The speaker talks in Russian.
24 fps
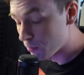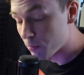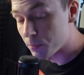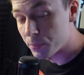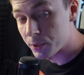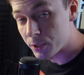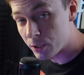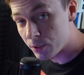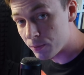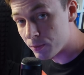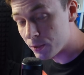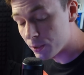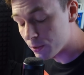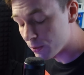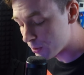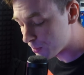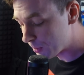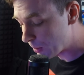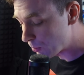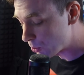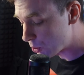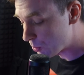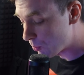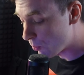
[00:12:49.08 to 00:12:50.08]
Появилась,
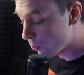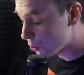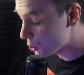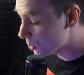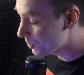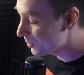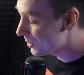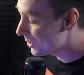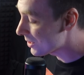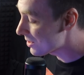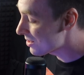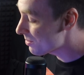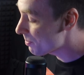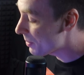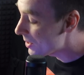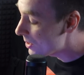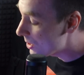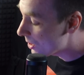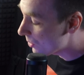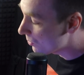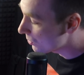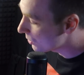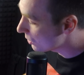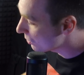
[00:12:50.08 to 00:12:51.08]
потому что можем
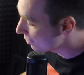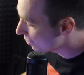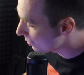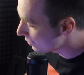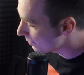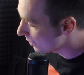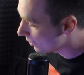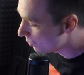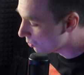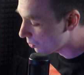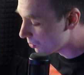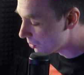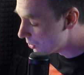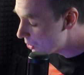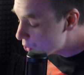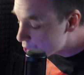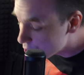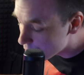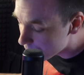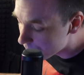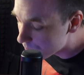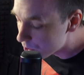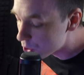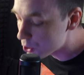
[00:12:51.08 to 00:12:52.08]
транспонировать эту клавиатуру
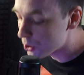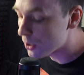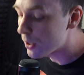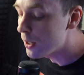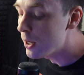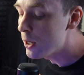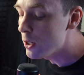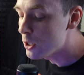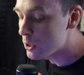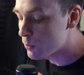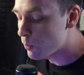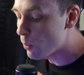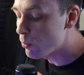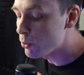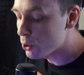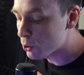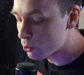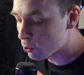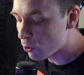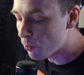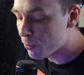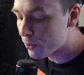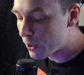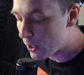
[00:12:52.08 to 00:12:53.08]
ниже и выше с помощью
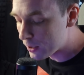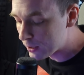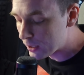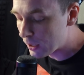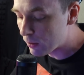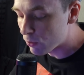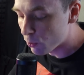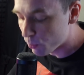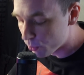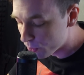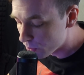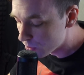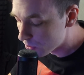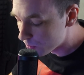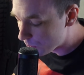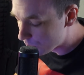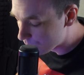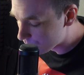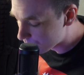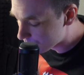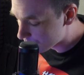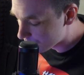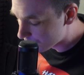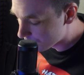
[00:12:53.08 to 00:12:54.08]
кнопок октавы
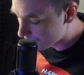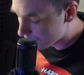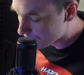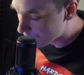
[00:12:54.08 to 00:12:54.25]
плюс-минус.